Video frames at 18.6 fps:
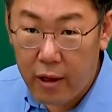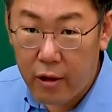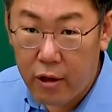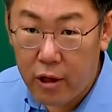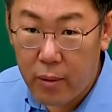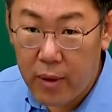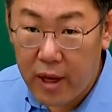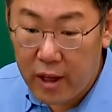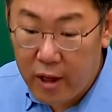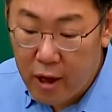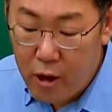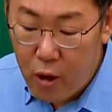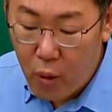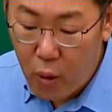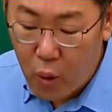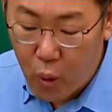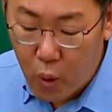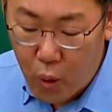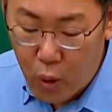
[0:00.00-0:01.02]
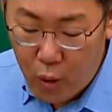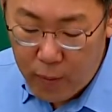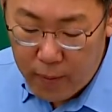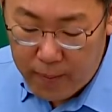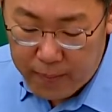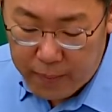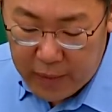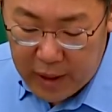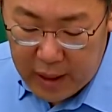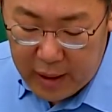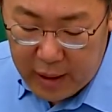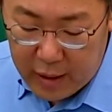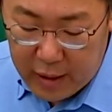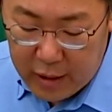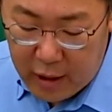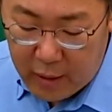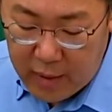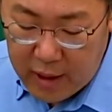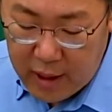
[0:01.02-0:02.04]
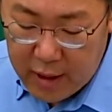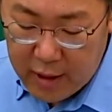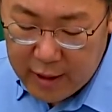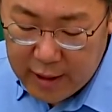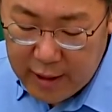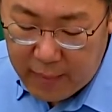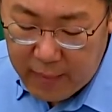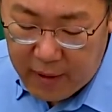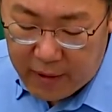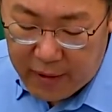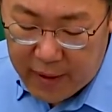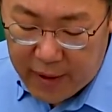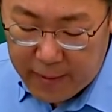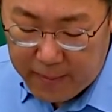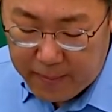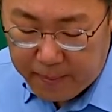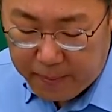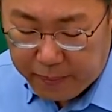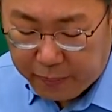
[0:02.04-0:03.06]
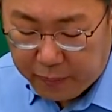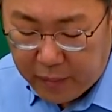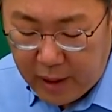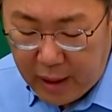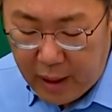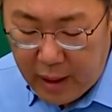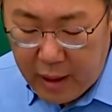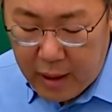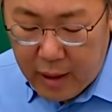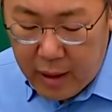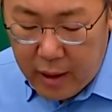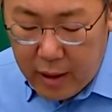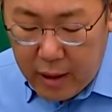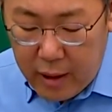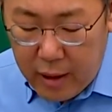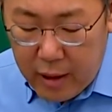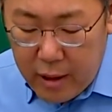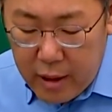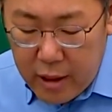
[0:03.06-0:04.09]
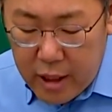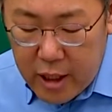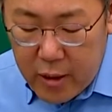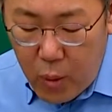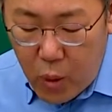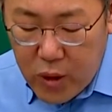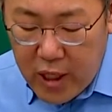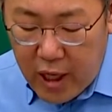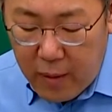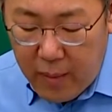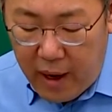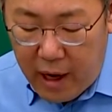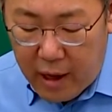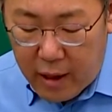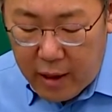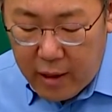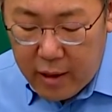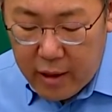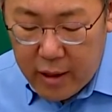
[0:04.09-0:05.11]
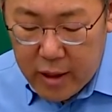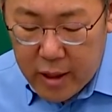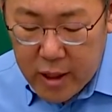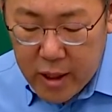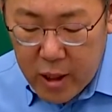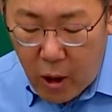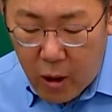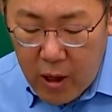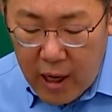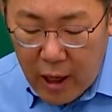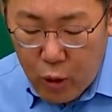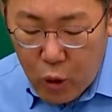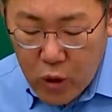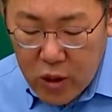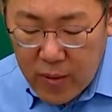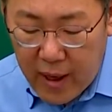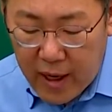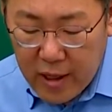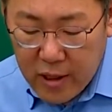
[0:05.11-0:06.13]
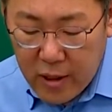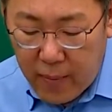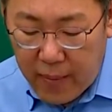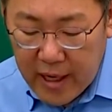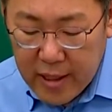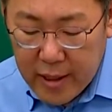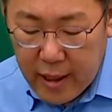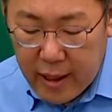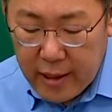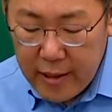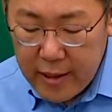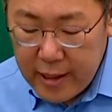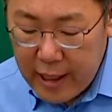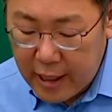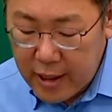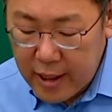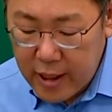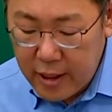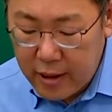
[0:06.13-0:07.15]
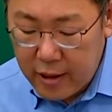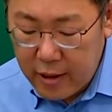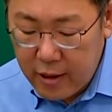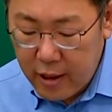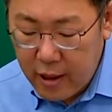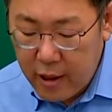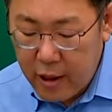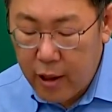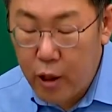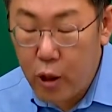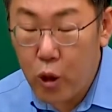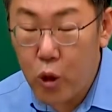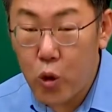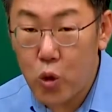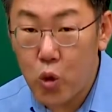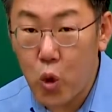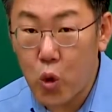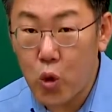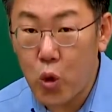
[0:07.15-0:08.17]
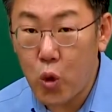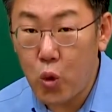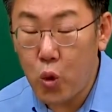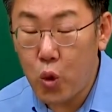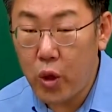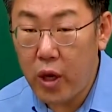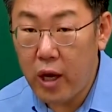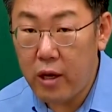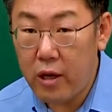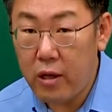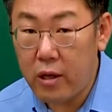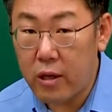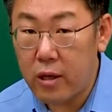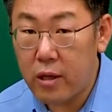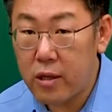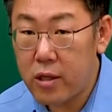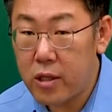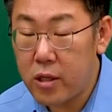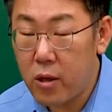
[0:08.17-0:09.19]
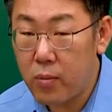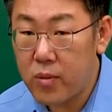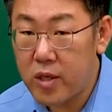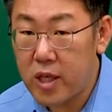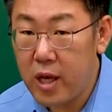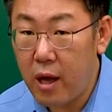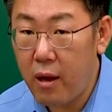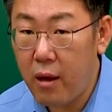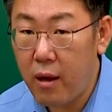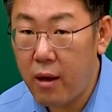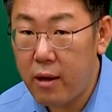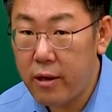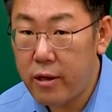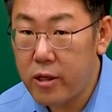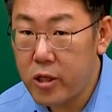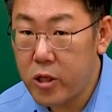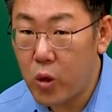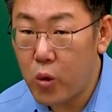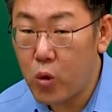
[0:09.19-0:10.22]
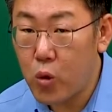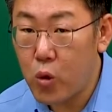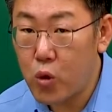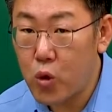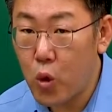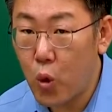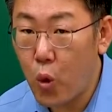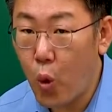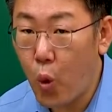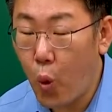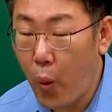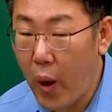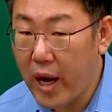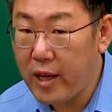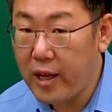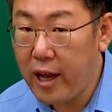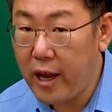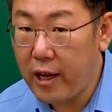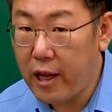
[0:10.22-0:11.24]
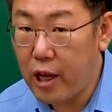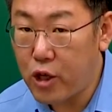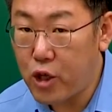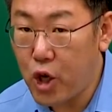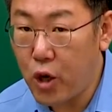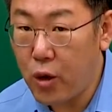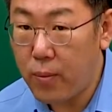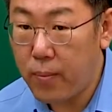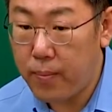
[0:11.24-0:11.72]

이것 때문에 틀렸고, 그 다음에 3번. 15세기 말 전라도 지방에서 발생한 장신은 조선 후기에는 점차 전국적으로 확대가 되죠.